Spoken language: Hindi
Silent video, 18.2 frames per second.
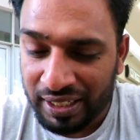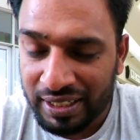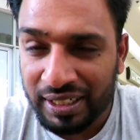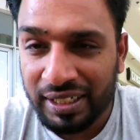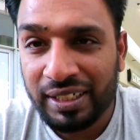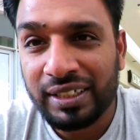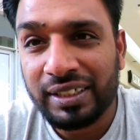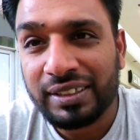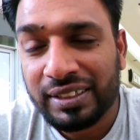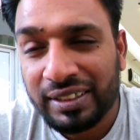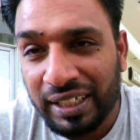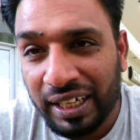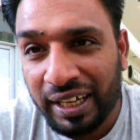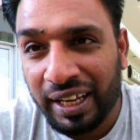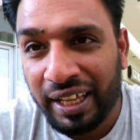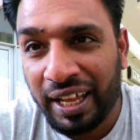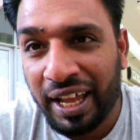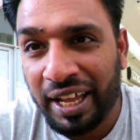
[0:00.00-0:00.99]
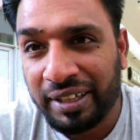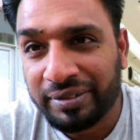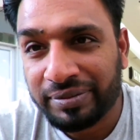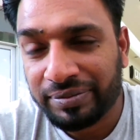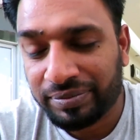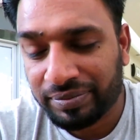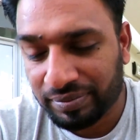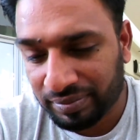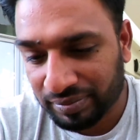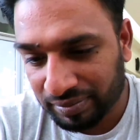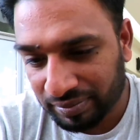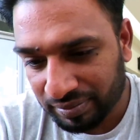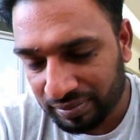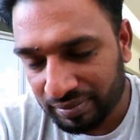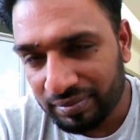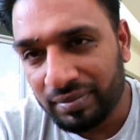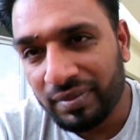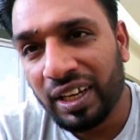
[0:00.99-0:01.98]
आज संडे है
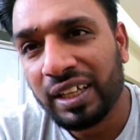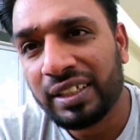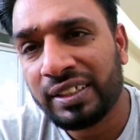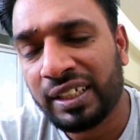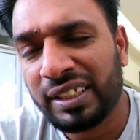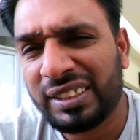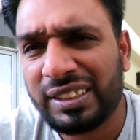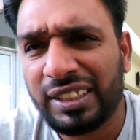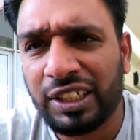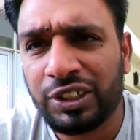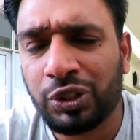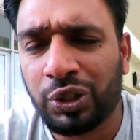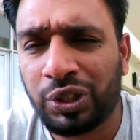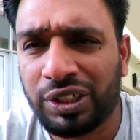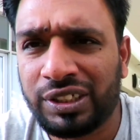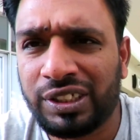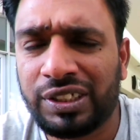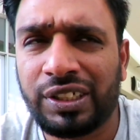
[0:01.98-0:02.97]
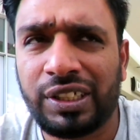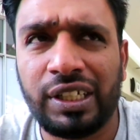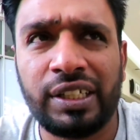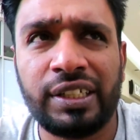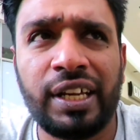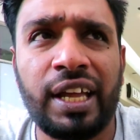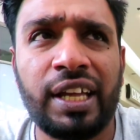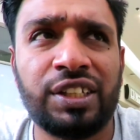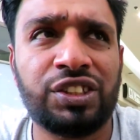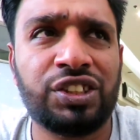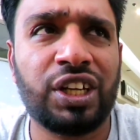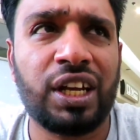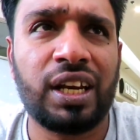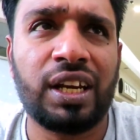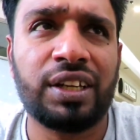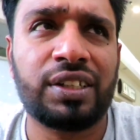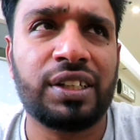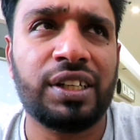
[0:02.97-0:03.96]
जस्ट ये छोटी सी ट्रीट है इन
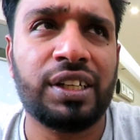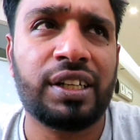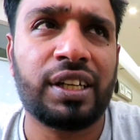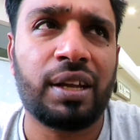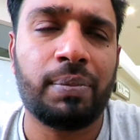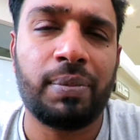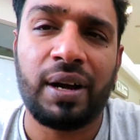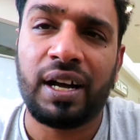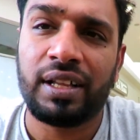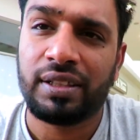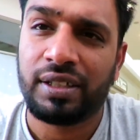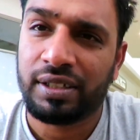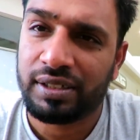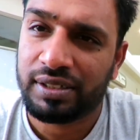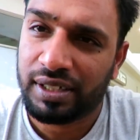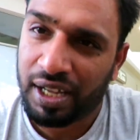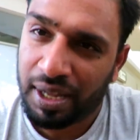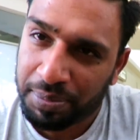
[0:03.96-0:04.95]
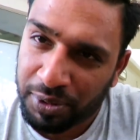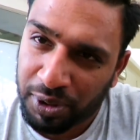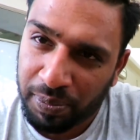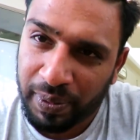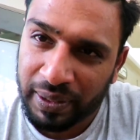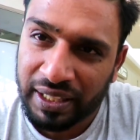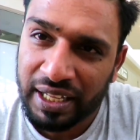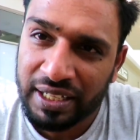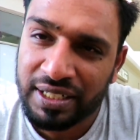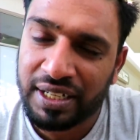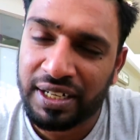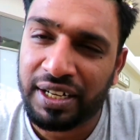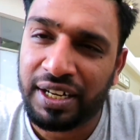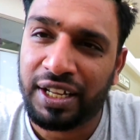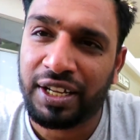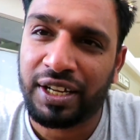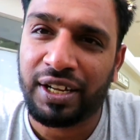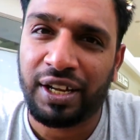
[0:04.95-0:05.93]
ट्रीट के बाद आपको पता है
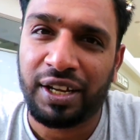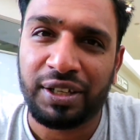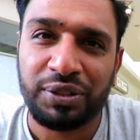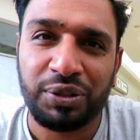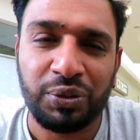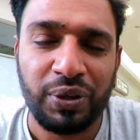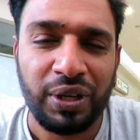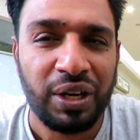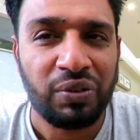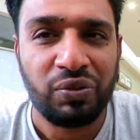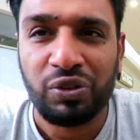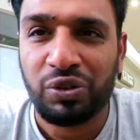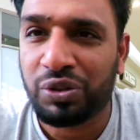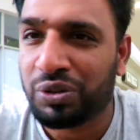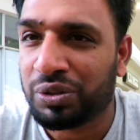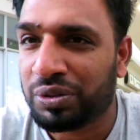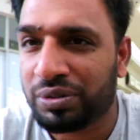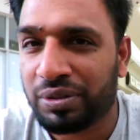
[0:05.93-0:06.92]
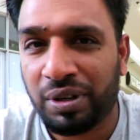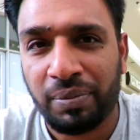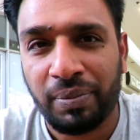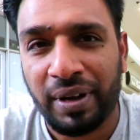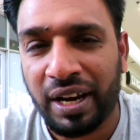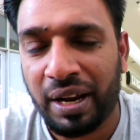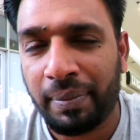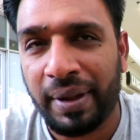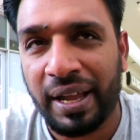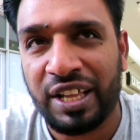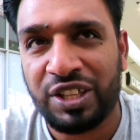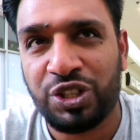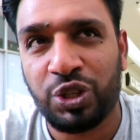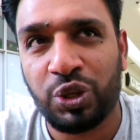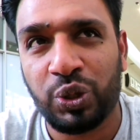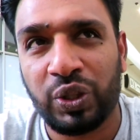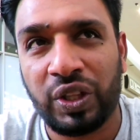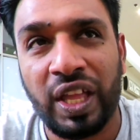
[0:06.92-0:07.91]
संडे का जो है ना वो हमारा
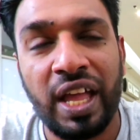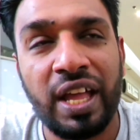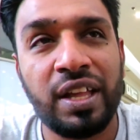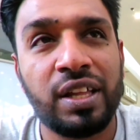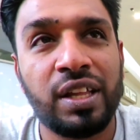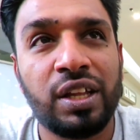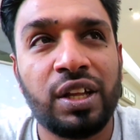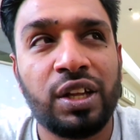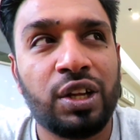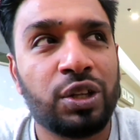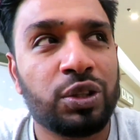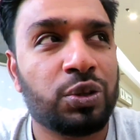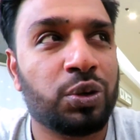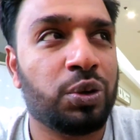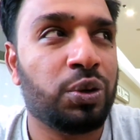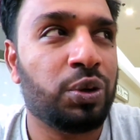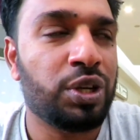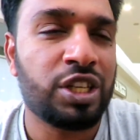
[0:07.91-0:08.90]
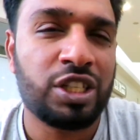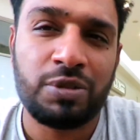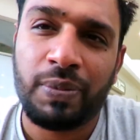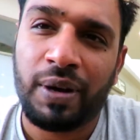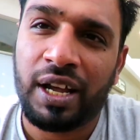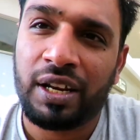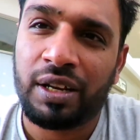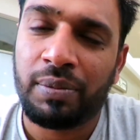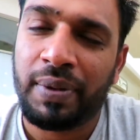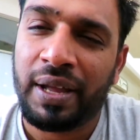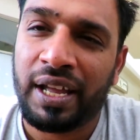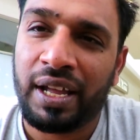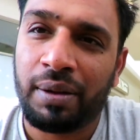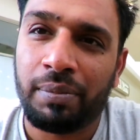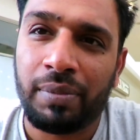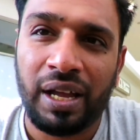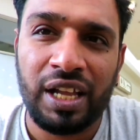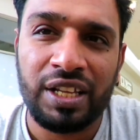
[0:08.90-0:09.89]
मैच ही होता है तो इस बार मैं
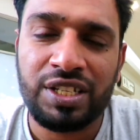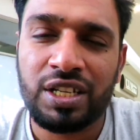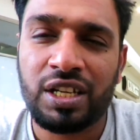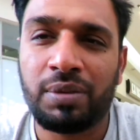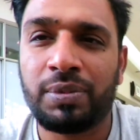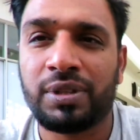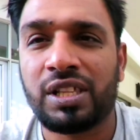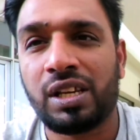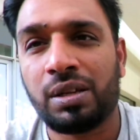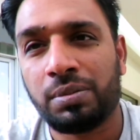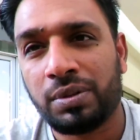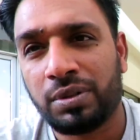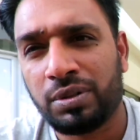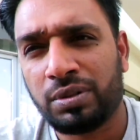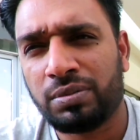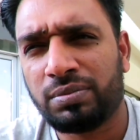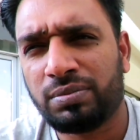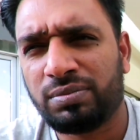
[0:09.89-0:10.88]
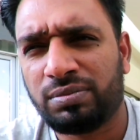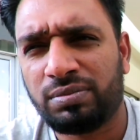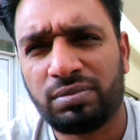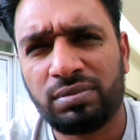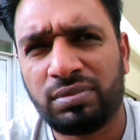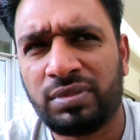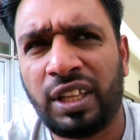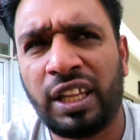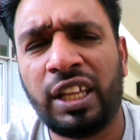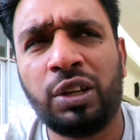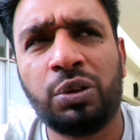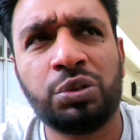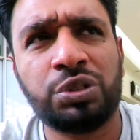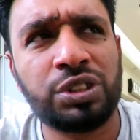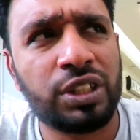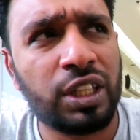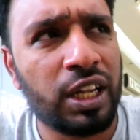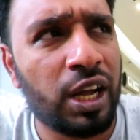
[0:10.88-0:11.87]
मैच की मतलब वो नहीं
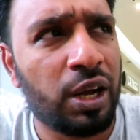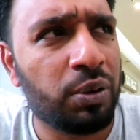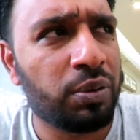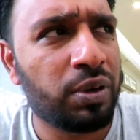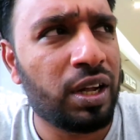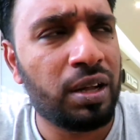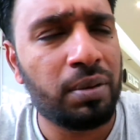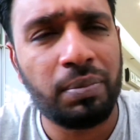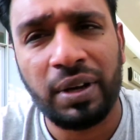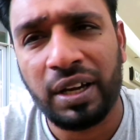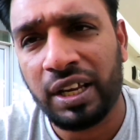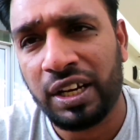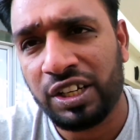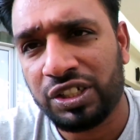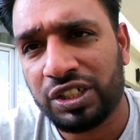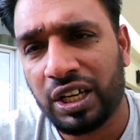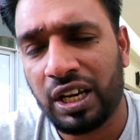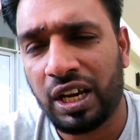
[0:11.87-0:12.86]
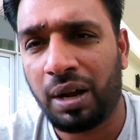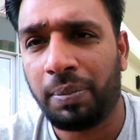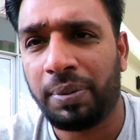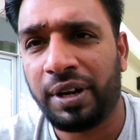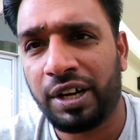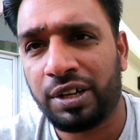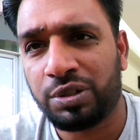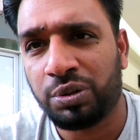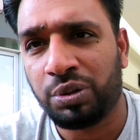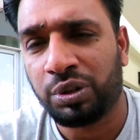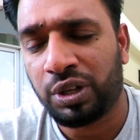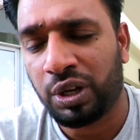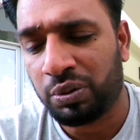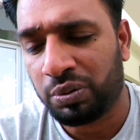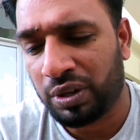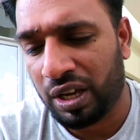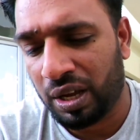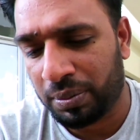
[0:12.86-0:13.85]
कुछ दिखाऊंगा मगर इन अपडेट ज़रूर
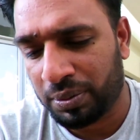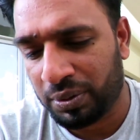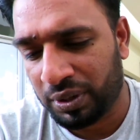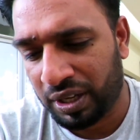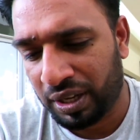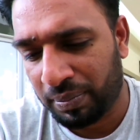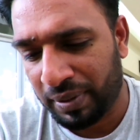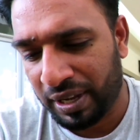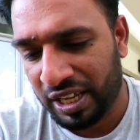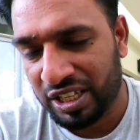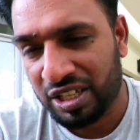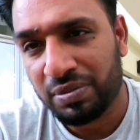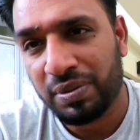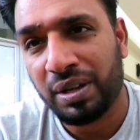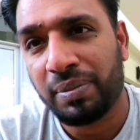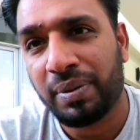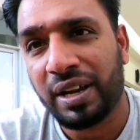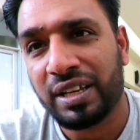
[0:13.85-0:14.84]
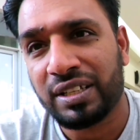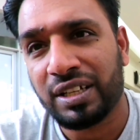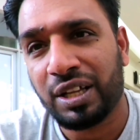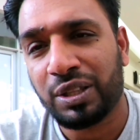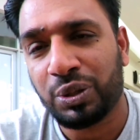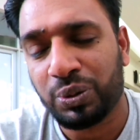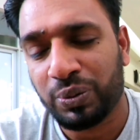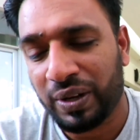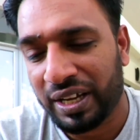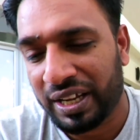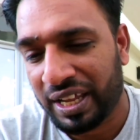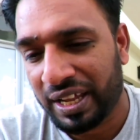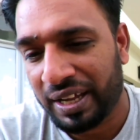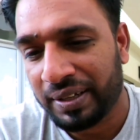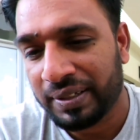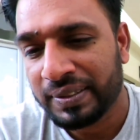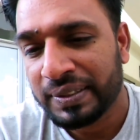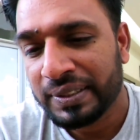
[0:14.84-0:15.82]
करूंगा आपको कि मैच में हमारे साथ हुआ
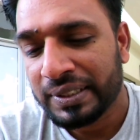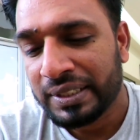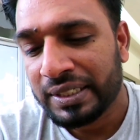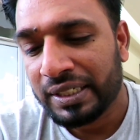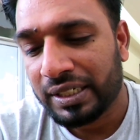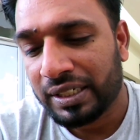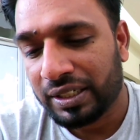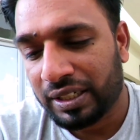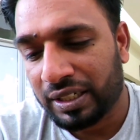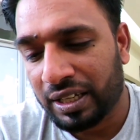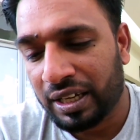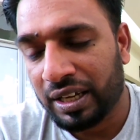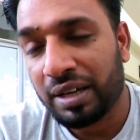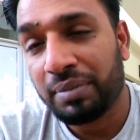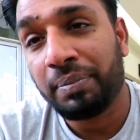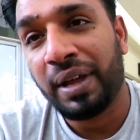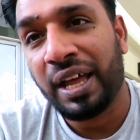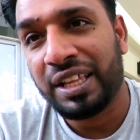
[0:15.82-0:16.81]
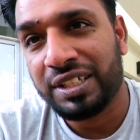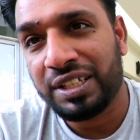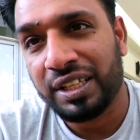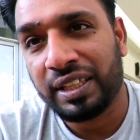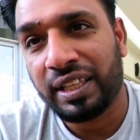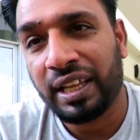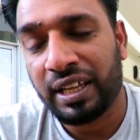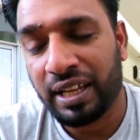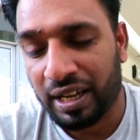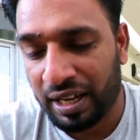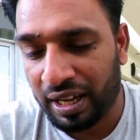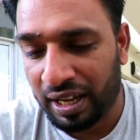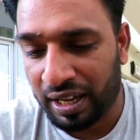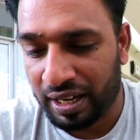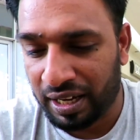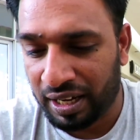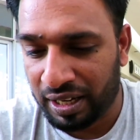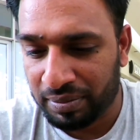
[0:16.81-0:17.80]
क्या क्या मैच जीते या
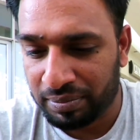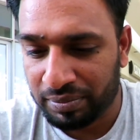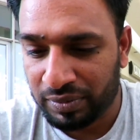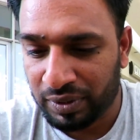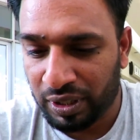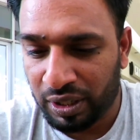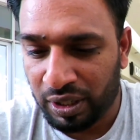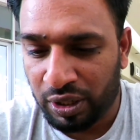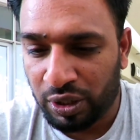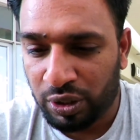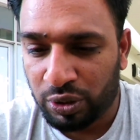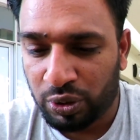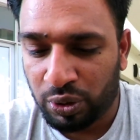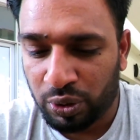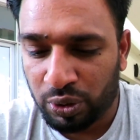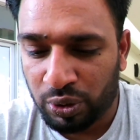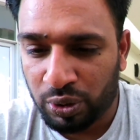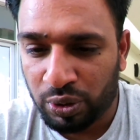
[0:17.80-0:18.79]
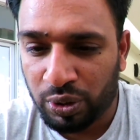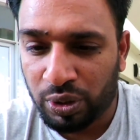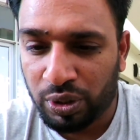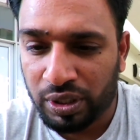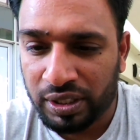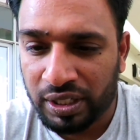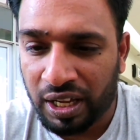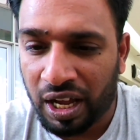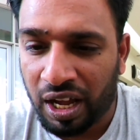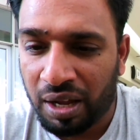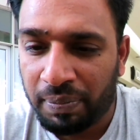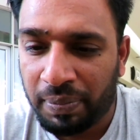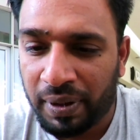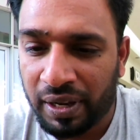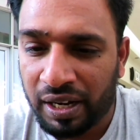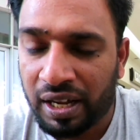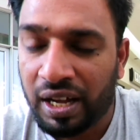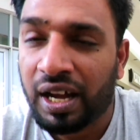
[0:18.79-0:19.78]
हारे हम तो यहाँ
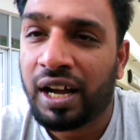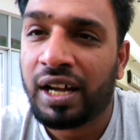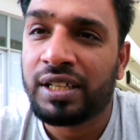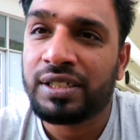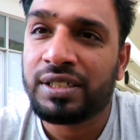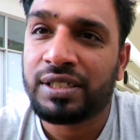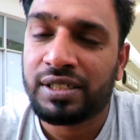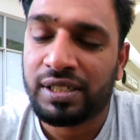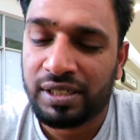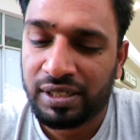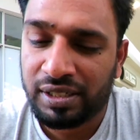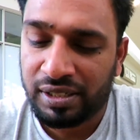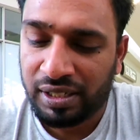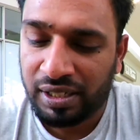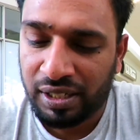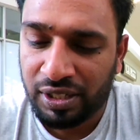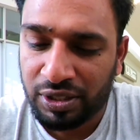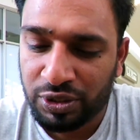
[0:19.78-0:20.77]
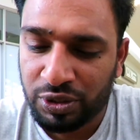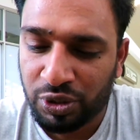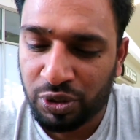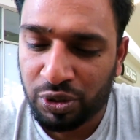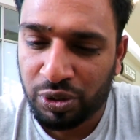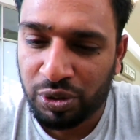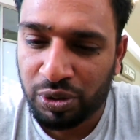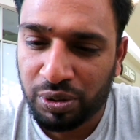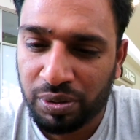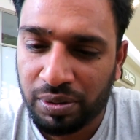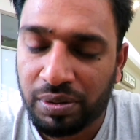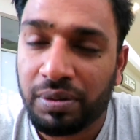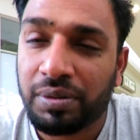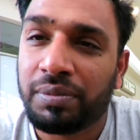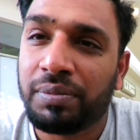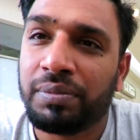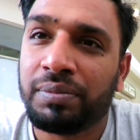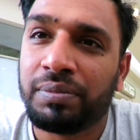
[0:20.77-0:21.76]
पर आज जो
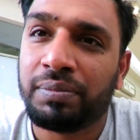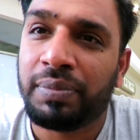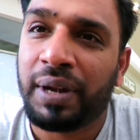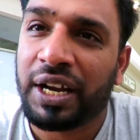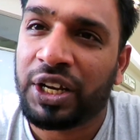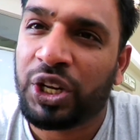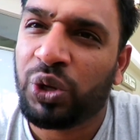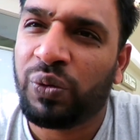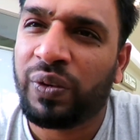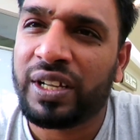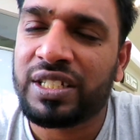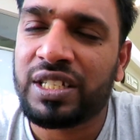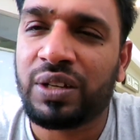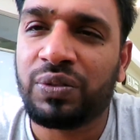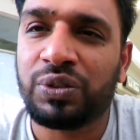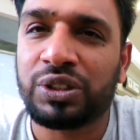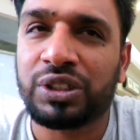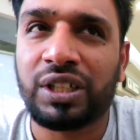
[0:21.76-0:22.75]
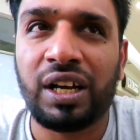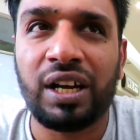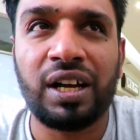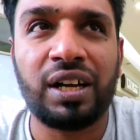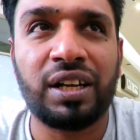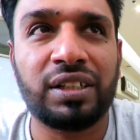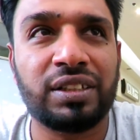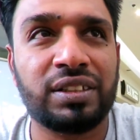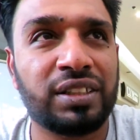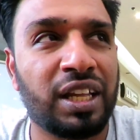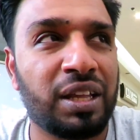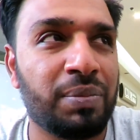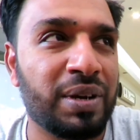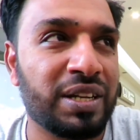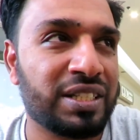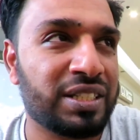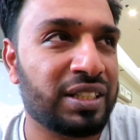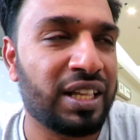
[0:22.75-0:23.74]
बैठे हुए हैं सिर्फ उसका
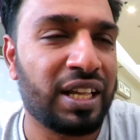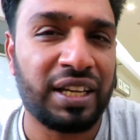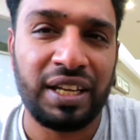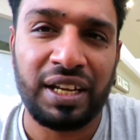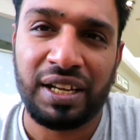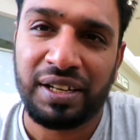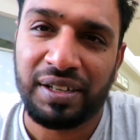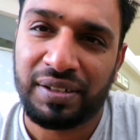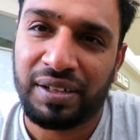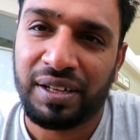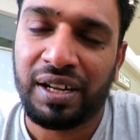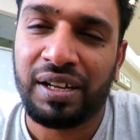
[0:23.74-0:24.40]
यही मकसद है कि